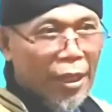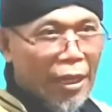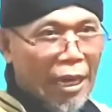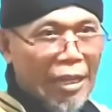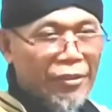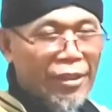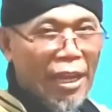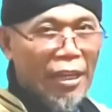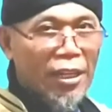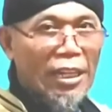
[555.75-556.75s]

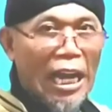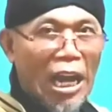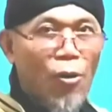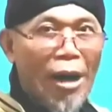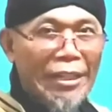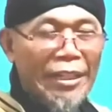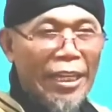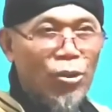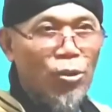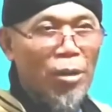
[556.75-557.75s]
rasa
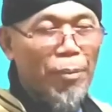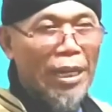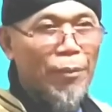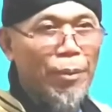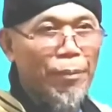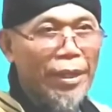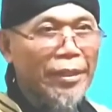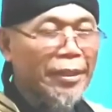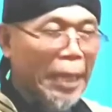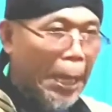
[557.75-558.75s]
kegalauannya itu kepada
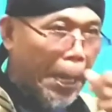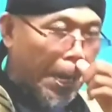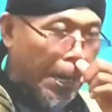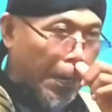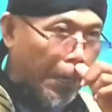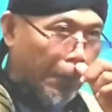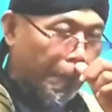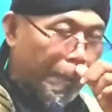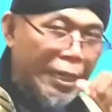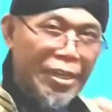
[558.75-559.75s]
pemerintah,
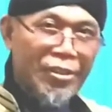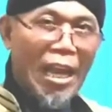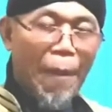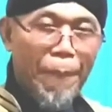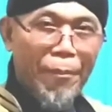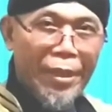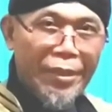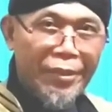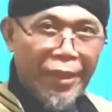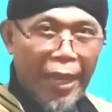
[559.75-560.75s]
mendesak
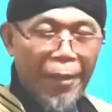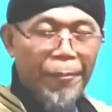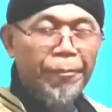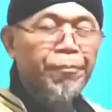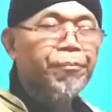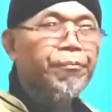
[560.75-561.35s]
pemerintah.